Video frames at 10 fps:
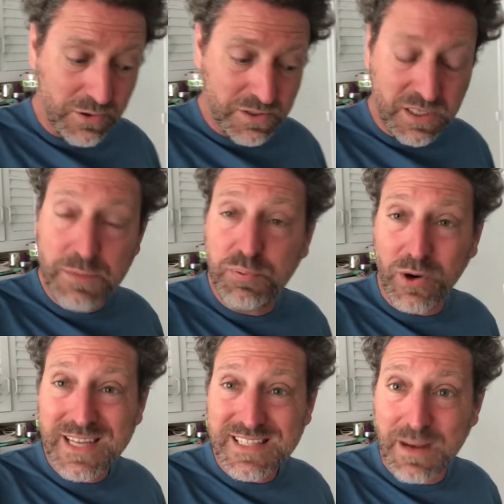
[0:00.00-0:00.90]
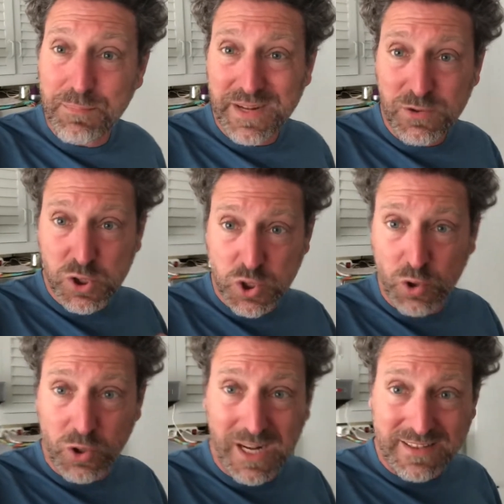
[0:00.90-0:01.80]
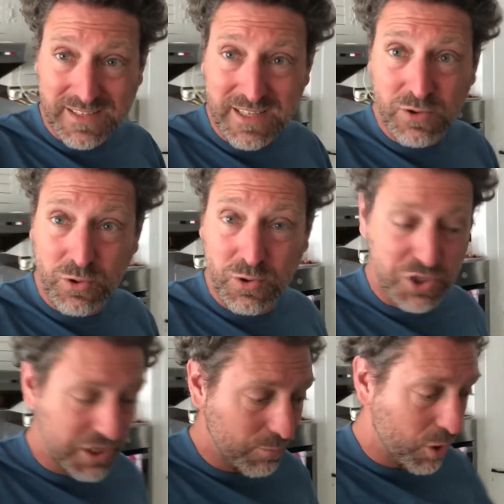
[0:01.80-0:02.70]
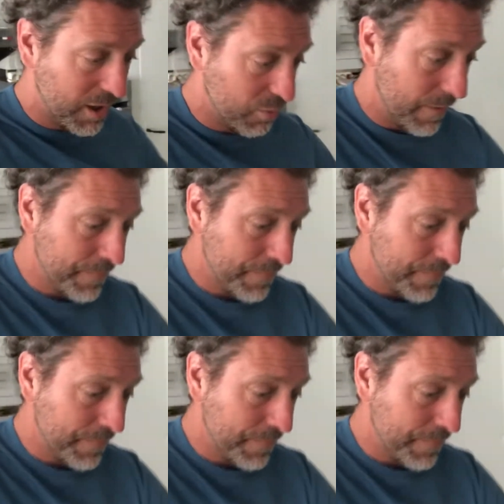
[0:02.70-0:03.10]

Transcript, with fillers: ce qui pourrait s'appeler une chocolatine chez moi, quoi.